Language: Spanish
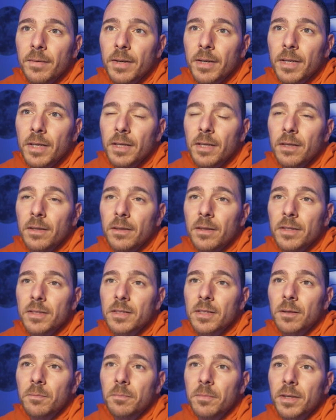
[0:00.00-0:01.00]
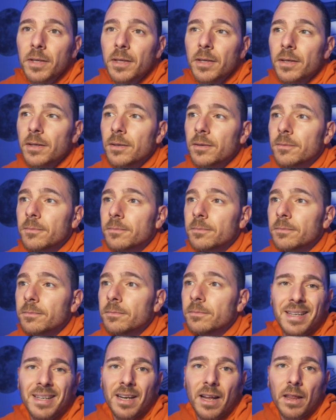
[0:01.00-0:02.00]
Aquí quizás también.
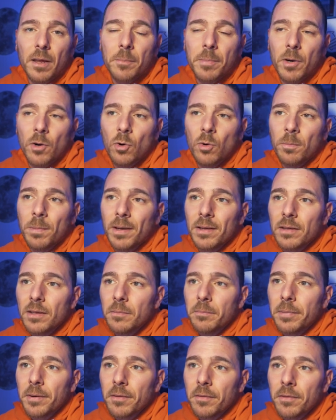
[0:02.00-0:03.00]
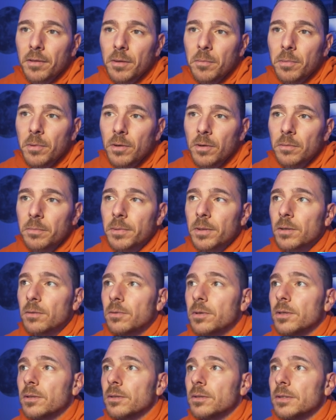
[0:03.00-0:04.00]
Nada preocupante en principio, pero
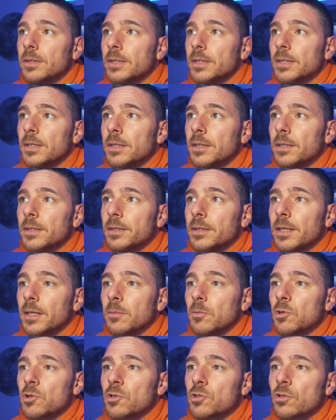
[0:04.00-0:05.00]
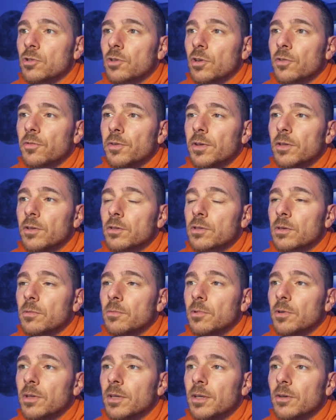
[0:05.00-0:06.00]
bueno. Tenemos los otros filtros
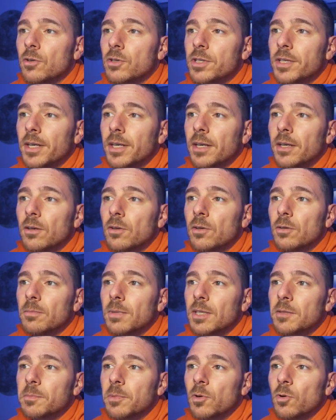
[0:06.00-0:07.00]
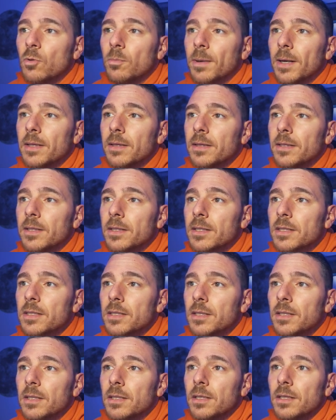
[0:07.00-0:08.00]
como el de oxígeno, más
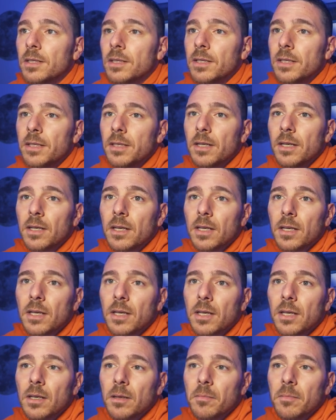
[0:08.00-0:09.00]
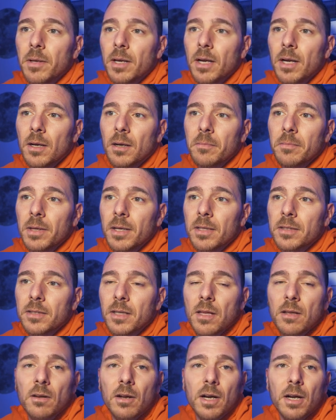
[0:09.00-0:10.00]
preocupantes. Y el que me ha,
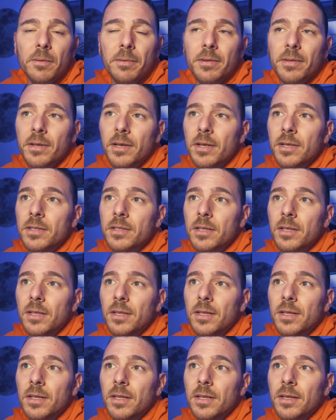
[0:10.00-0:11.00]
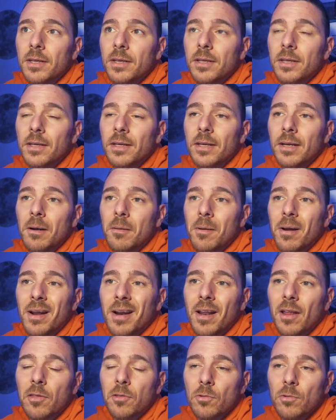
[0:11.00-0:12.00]
estallado la cabeza es el, de,
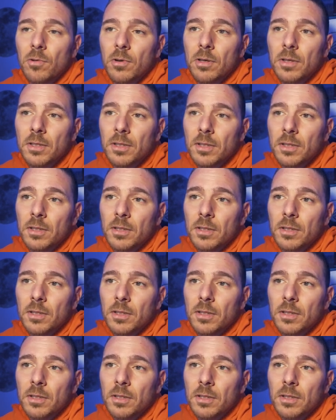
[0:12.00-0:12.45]
el, azul,